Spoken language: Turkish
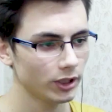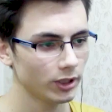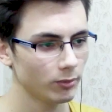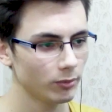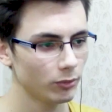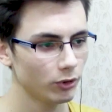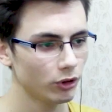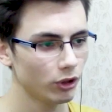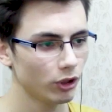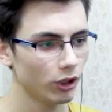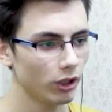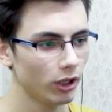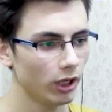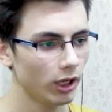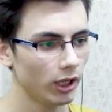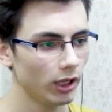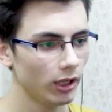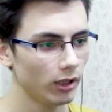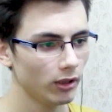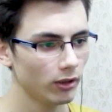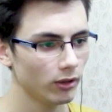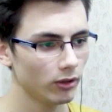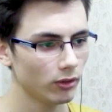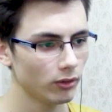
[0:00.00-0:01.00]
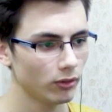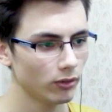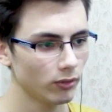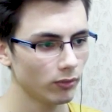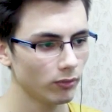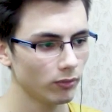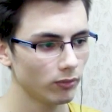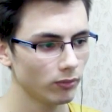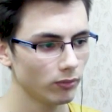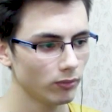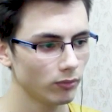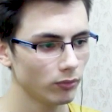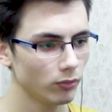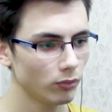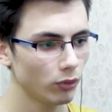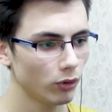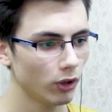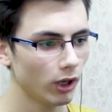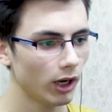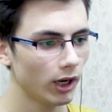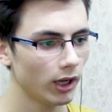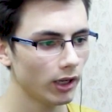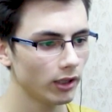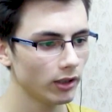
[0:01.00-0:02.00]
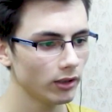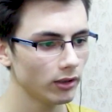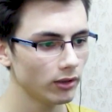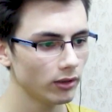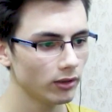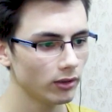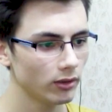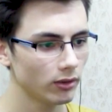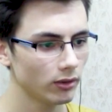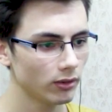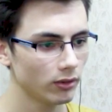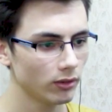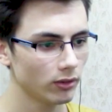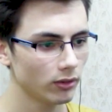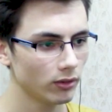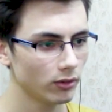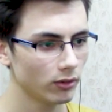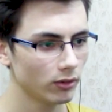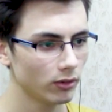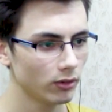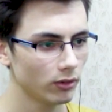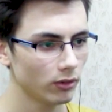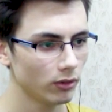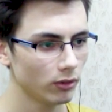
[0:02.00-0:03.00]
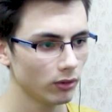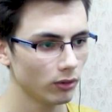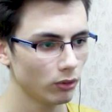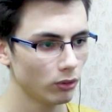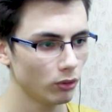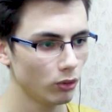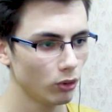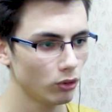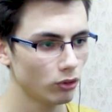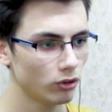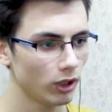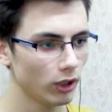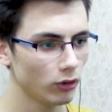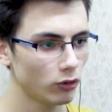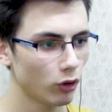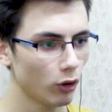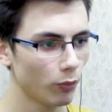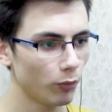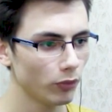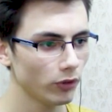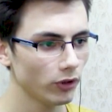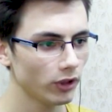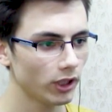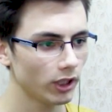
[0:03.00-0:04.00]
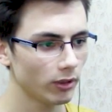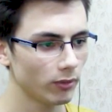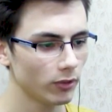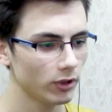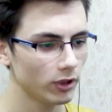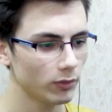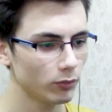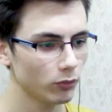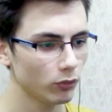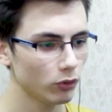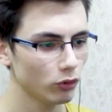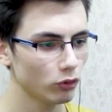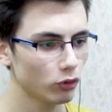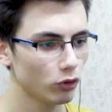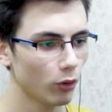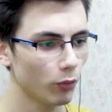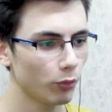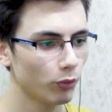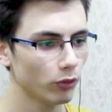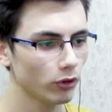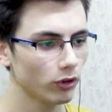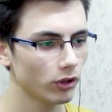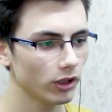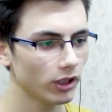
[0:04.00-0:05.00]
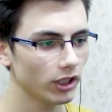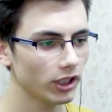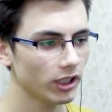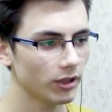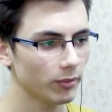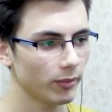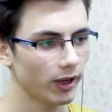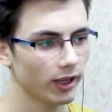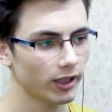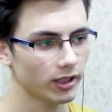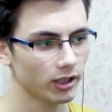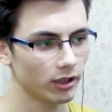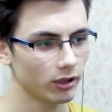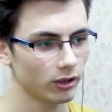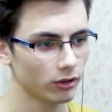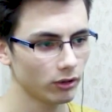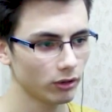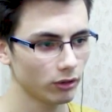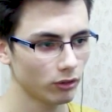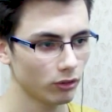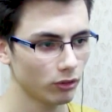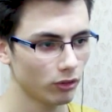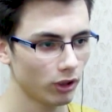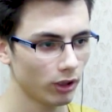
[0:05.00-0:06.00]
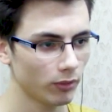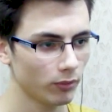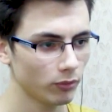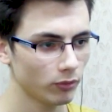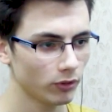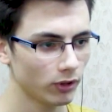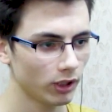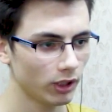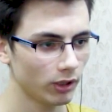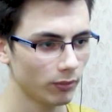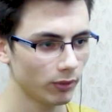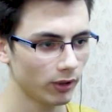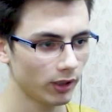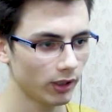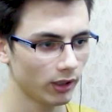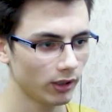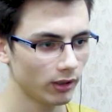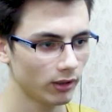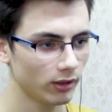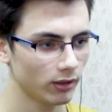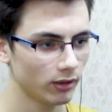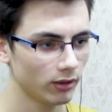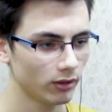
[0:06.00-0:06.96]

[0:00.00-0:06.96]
Şimdi şöyle bu karı yüksek topuk giymiş. Bunun topuğunu kırmaya çalışacağız. Olay bundan ibaret.